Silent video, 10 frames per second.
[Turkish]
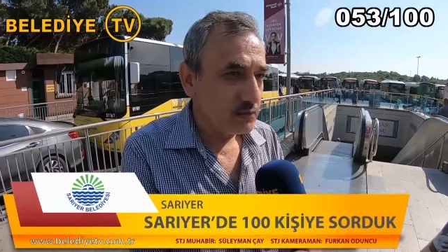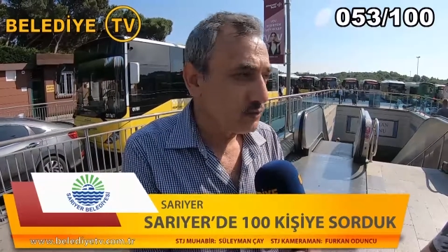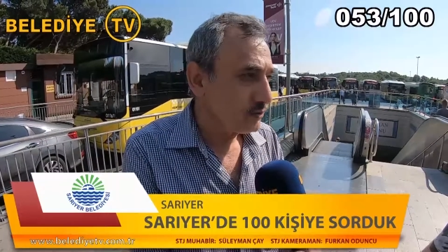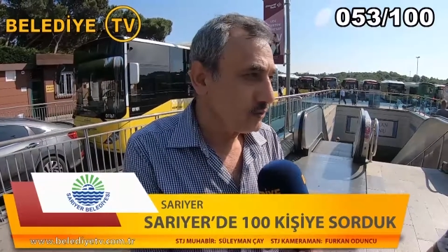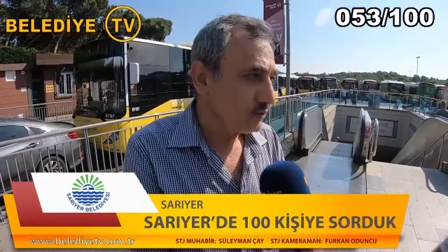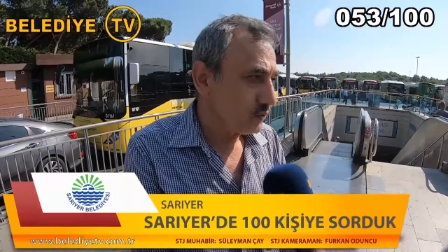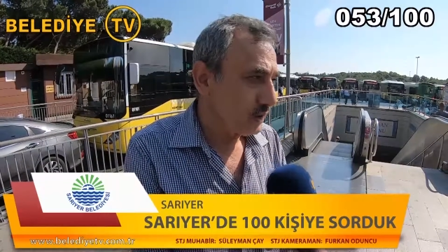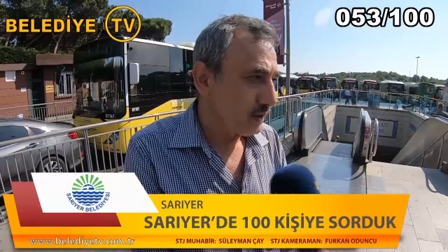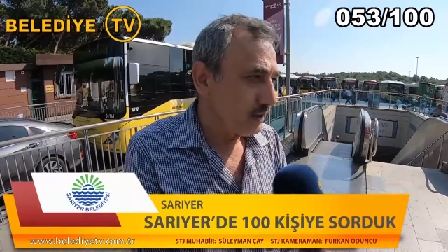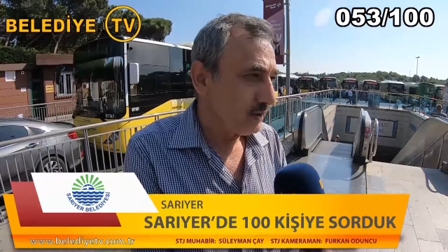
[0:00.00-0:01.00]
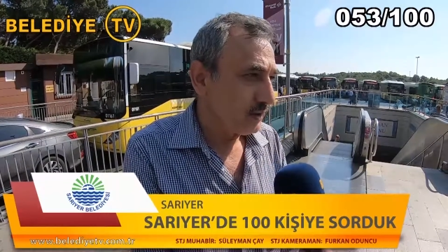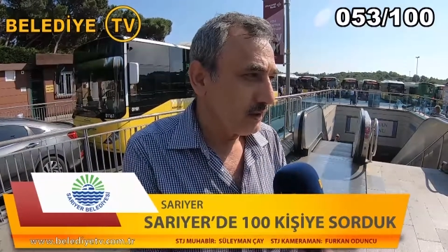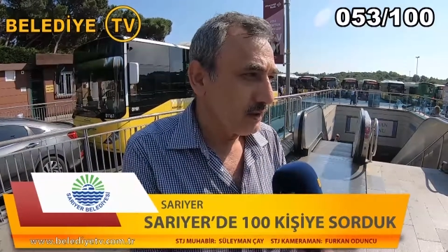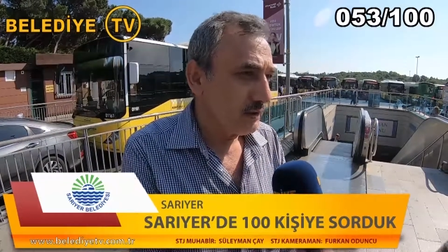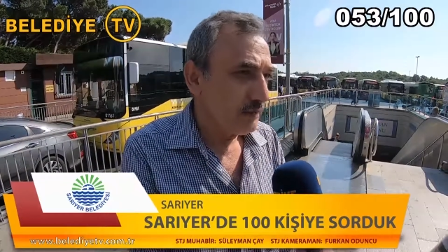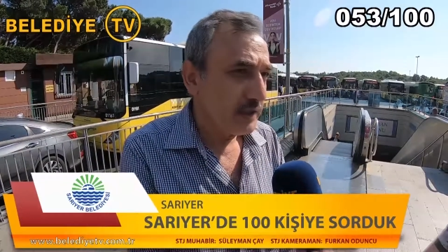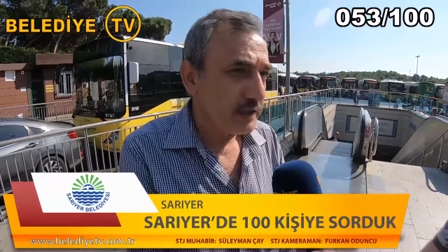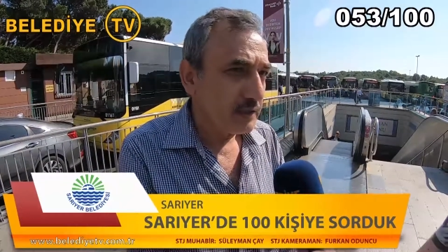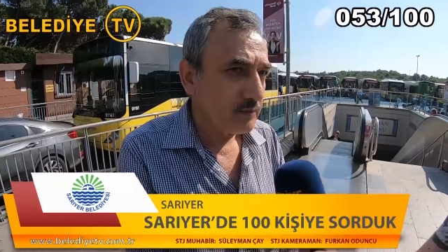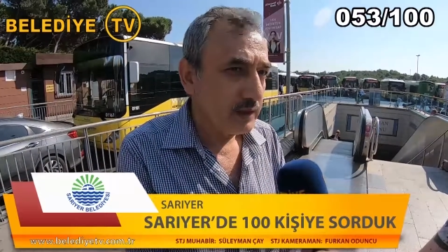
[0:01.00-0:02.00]
Çünkü şu anda e,
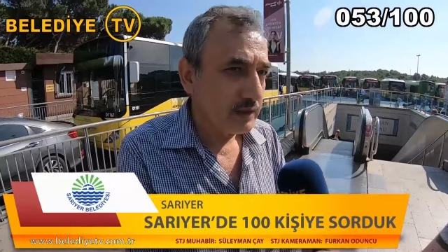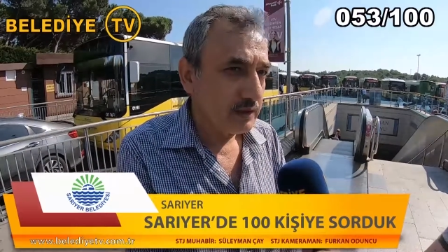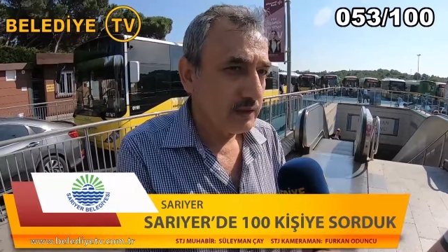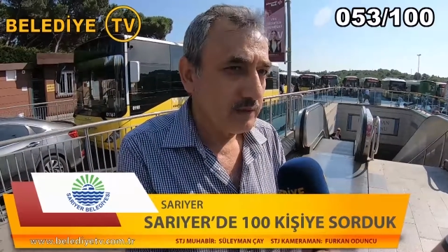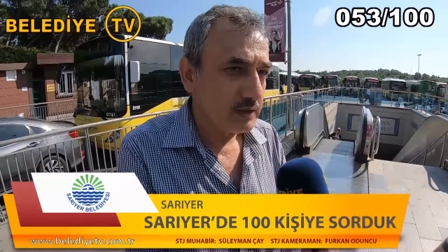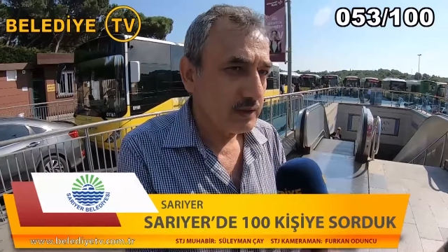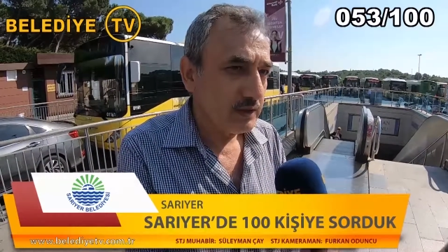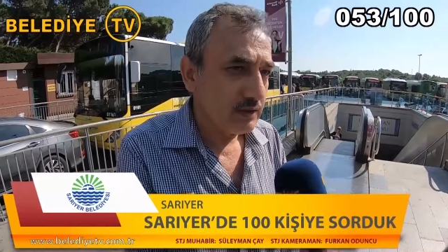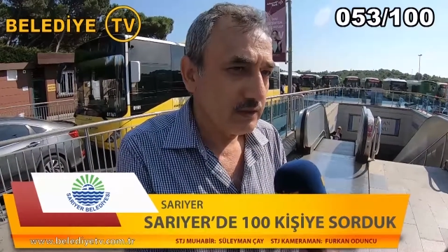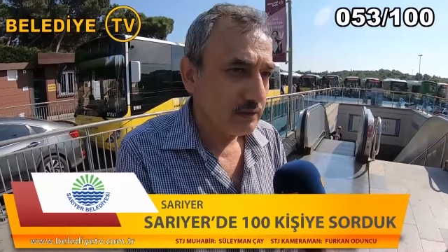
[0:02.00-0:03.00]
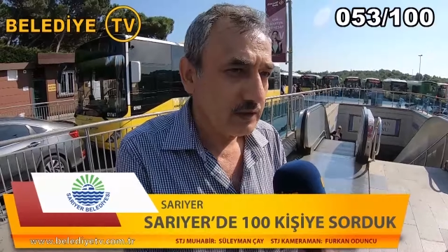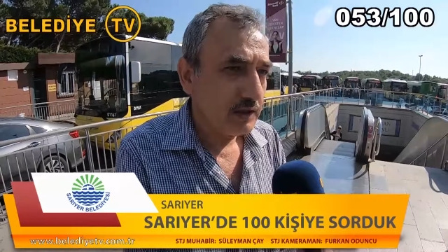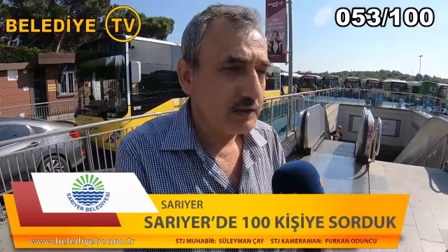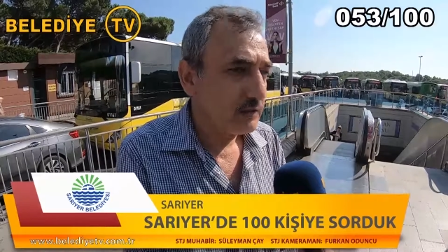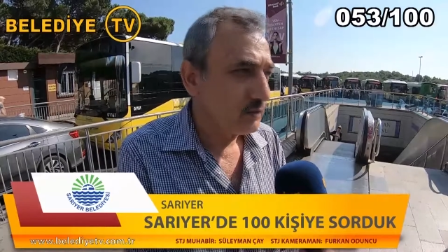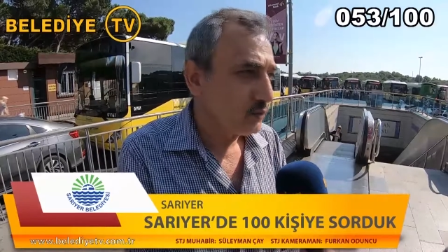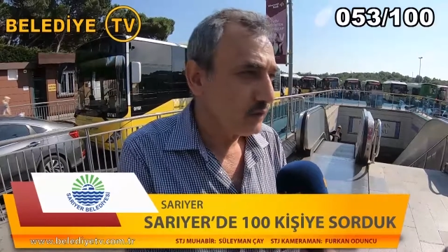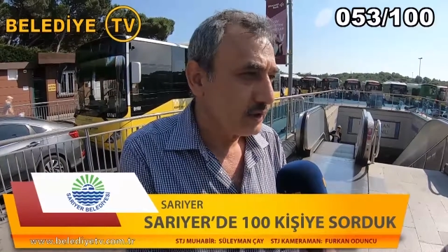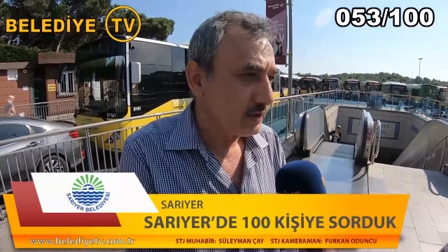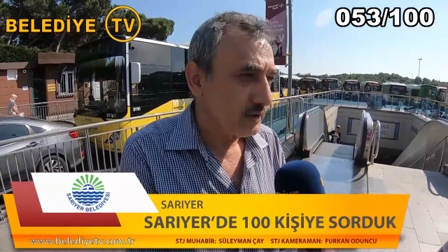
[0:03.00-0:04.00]
bayramlarda mesela tatil
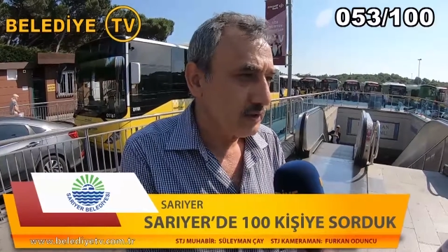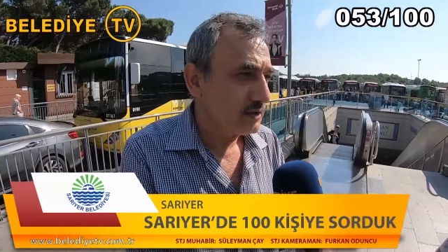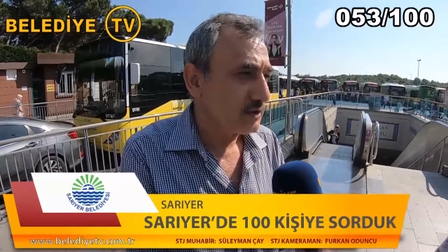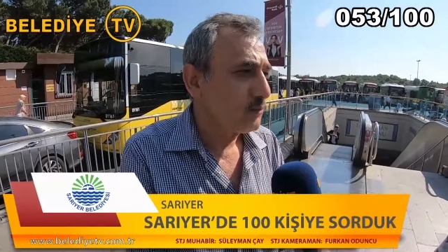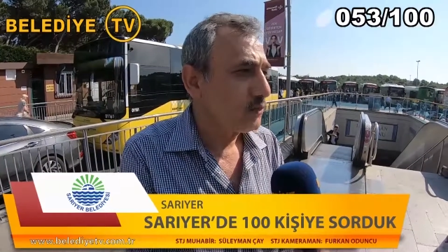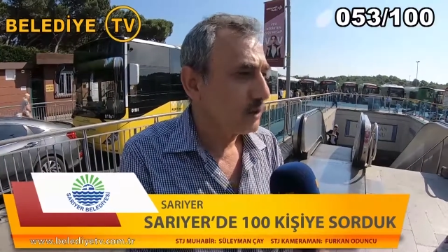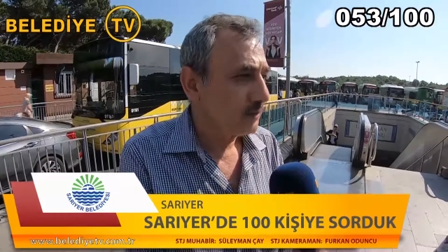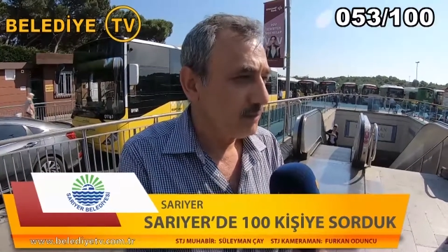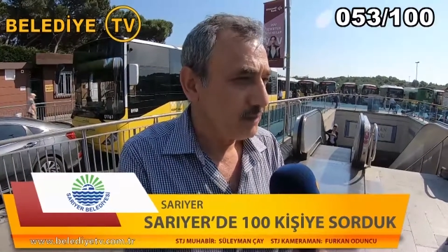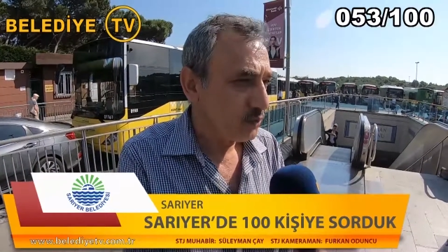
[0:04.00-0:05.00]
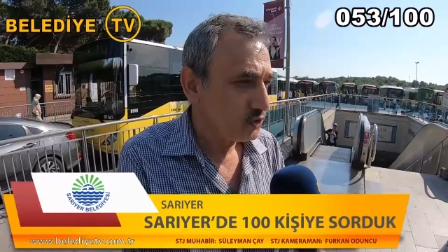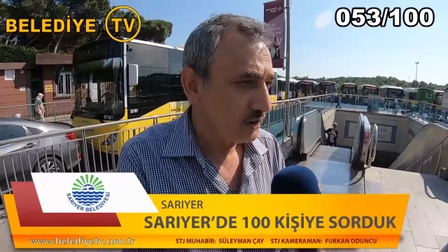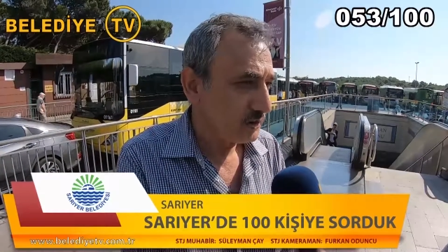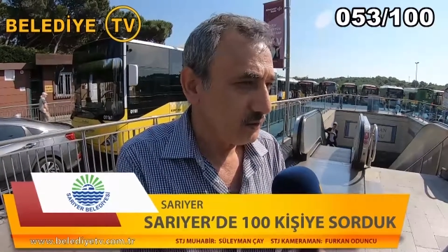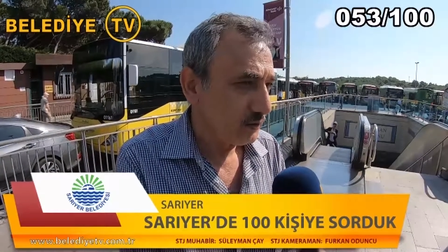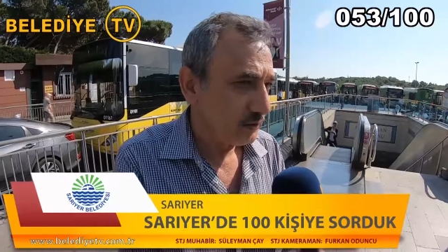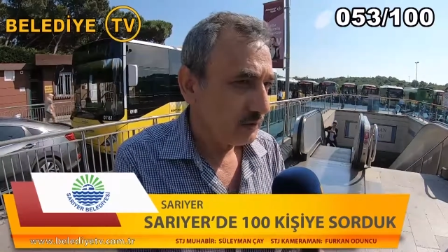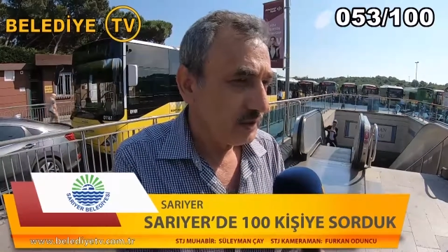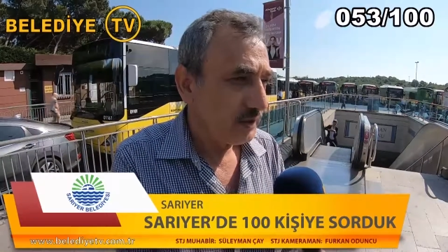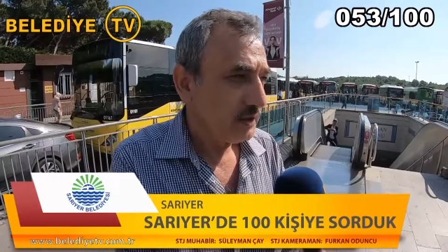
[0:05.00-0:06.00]
günlerinde İstanbul tamamen boşaltılıyor.
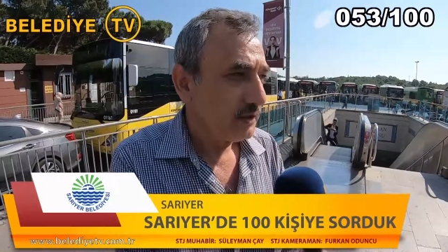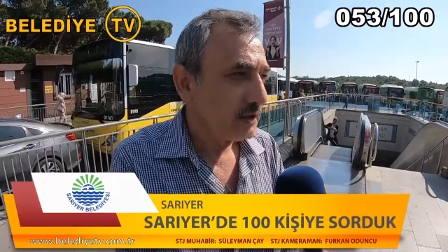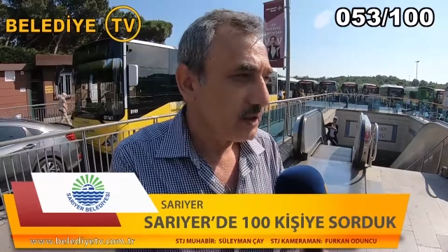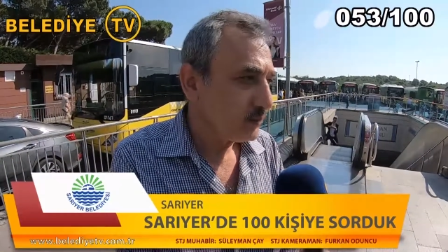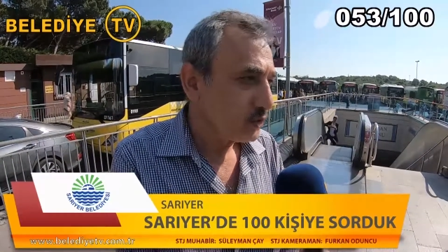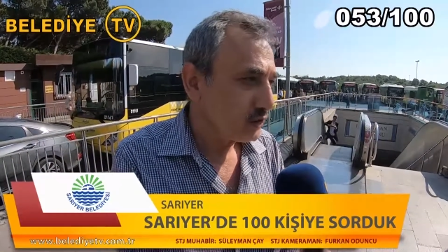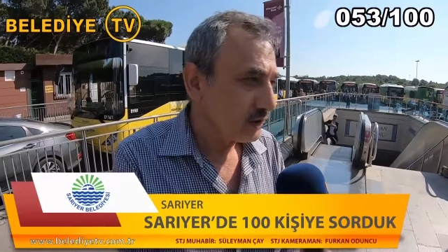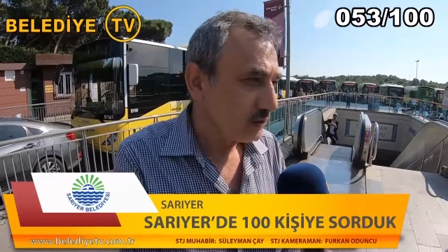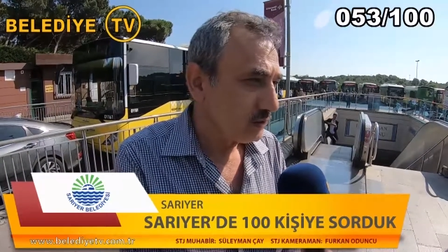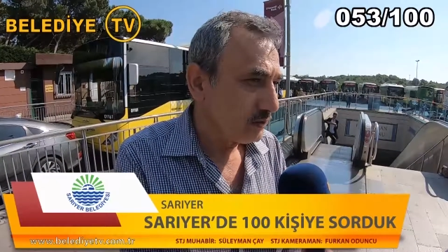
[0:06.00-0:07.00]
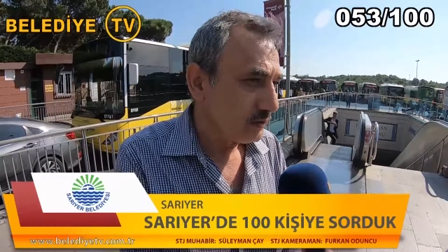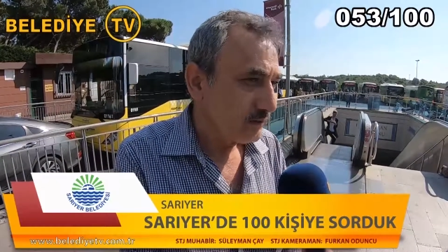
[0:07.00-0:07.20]
Neden boşaltılıyor?